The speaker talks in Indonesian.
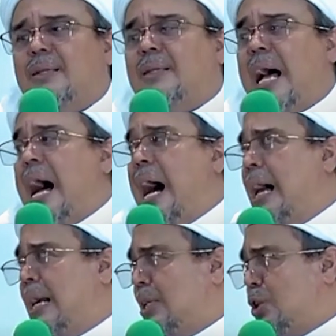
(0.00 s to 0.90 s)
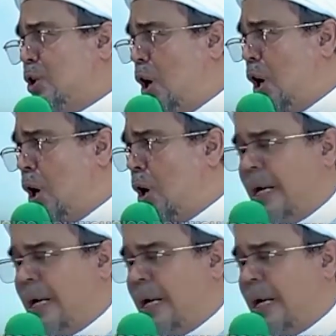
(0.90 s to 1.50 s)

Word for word: tarso